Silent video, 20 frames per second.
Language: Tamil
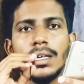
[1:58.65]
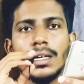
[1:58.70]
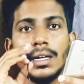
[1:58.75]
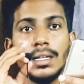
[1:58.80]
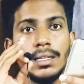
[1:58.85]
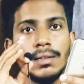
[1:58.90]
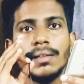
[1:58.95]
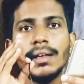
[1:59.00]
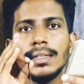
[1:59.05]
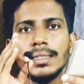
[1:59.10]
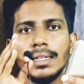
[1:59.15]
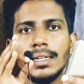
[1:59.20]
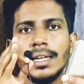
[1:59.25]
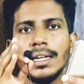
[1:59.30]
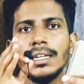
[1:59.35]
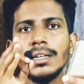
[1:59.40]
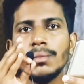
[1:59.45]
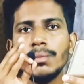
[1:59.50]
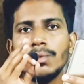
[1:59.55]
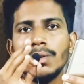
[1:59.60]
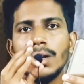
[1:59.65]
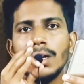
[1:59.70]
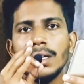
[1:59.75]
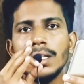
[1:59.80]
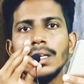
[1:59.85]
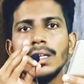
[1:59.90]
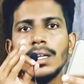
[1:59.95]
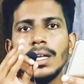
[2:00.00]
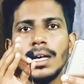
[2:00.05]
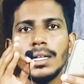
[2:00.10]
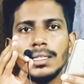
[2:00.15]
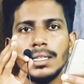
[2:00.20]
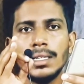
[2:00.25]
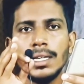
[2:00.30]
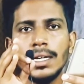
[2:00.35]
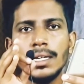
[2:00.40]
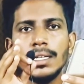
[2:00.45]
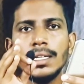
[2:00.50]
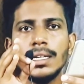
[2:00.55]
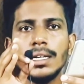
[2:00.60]
அதாவது அந்த டேட்டுக்கு முன்னாடி இல்லை அந்த
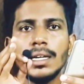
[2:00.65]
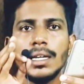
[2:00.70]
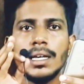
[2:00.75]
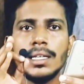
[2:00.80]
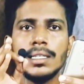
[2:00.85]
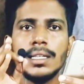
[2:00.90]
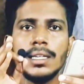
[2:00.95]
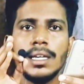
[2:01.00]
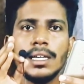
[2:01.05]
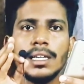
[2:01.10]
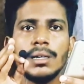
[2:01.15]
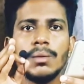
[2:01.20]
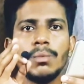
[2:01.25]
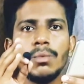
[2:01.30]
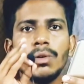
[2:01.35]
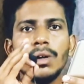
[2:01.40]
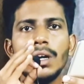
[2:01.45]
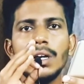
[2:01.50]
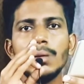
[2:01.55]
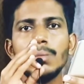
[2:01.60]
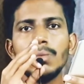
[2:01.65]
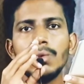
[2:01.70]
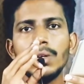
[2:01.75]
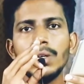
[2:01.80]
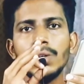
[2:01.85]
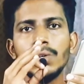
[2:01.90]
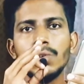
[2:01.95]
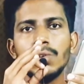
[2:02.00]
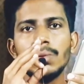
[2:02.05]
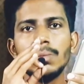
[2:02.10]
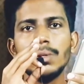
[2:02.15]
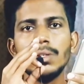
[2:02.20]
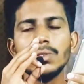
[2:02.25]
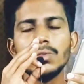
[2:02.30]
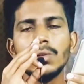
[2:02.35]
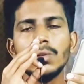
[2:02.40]
டேட்டு இல்லைனா அந்த டேட்டுக்கு முன்னாடி முடிக்கணும் அப்படின்னு